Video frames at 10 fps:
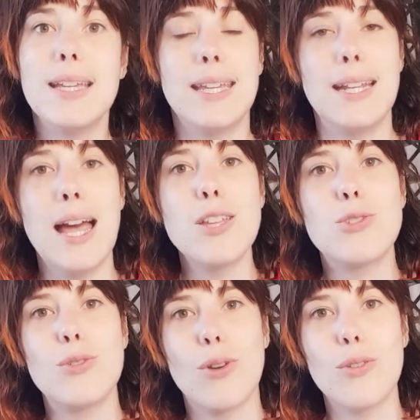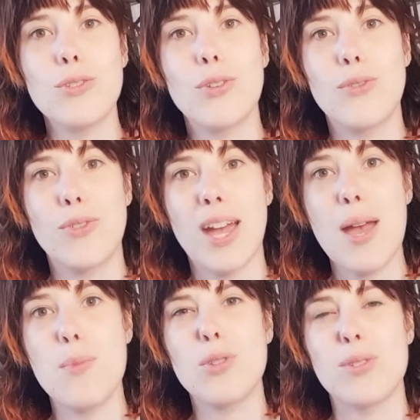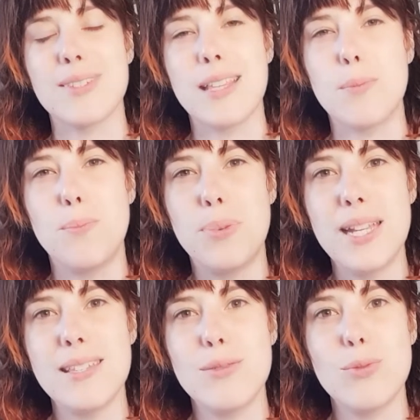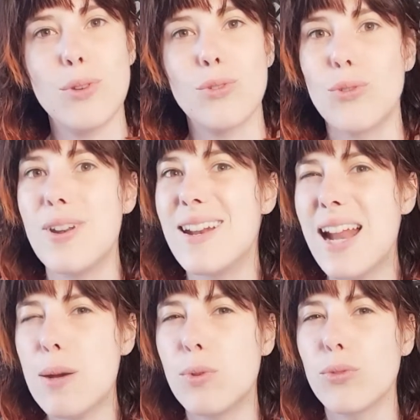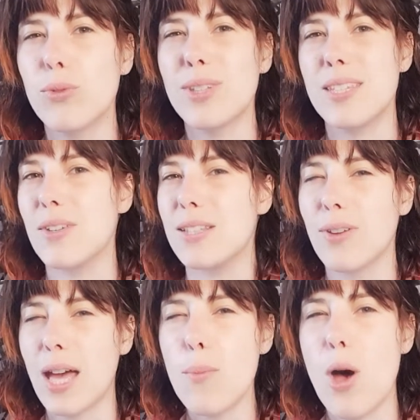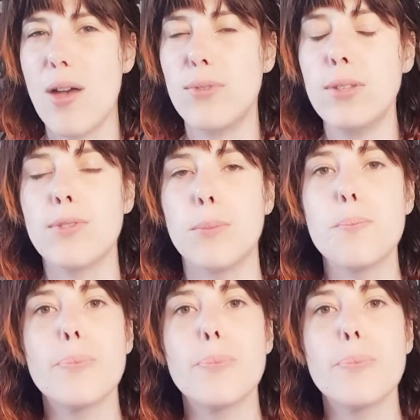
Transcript: et là tu rentres vraiment dans cette blessure de l'abandon qui va être vraiment à vif hein,